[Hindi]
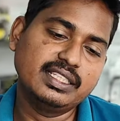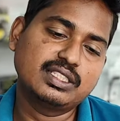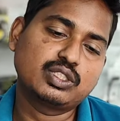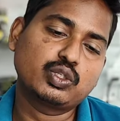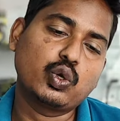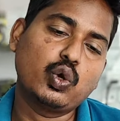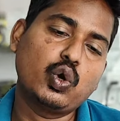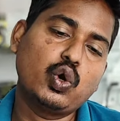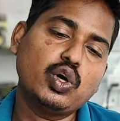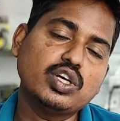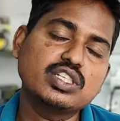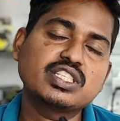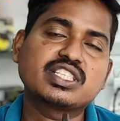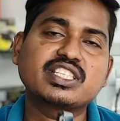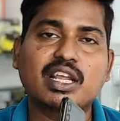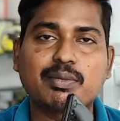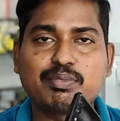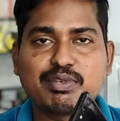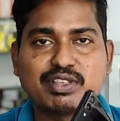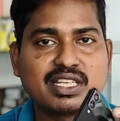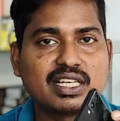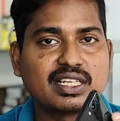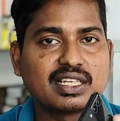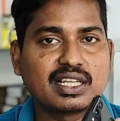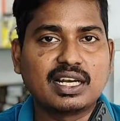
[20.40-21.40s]
इसको
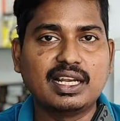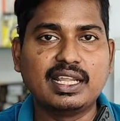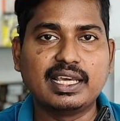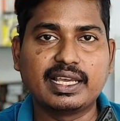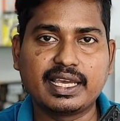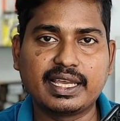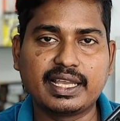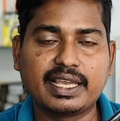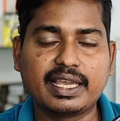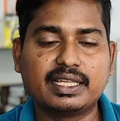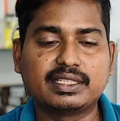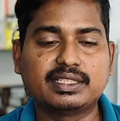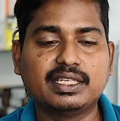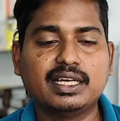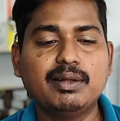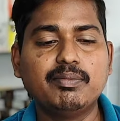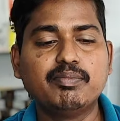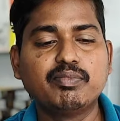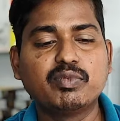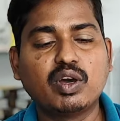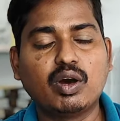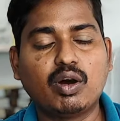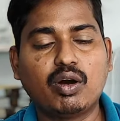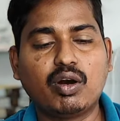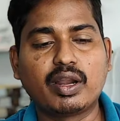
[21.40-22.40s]
सर्विस सेंटर लेके गया था
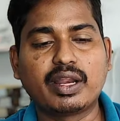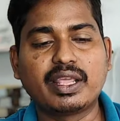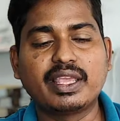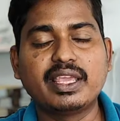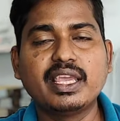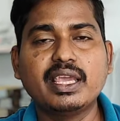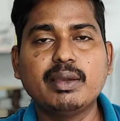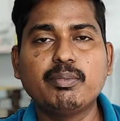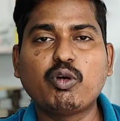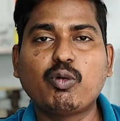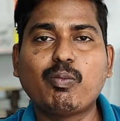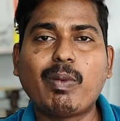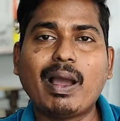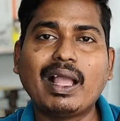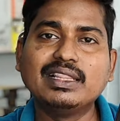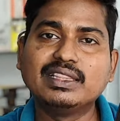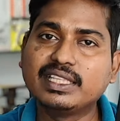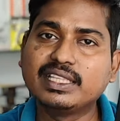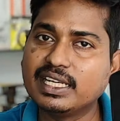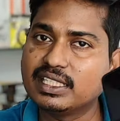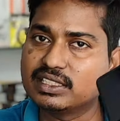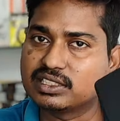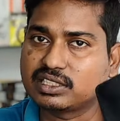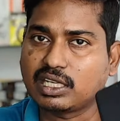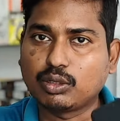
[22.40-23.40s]
और ये मोबाइल
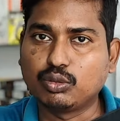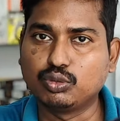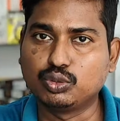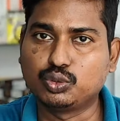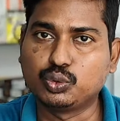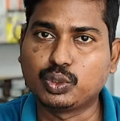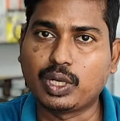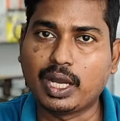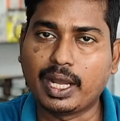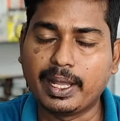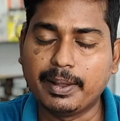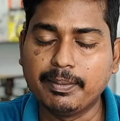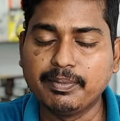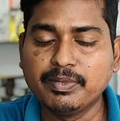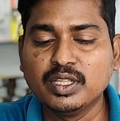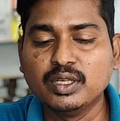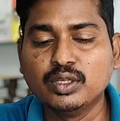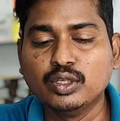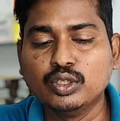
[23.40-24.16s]
डेढ़ साल हो चुका है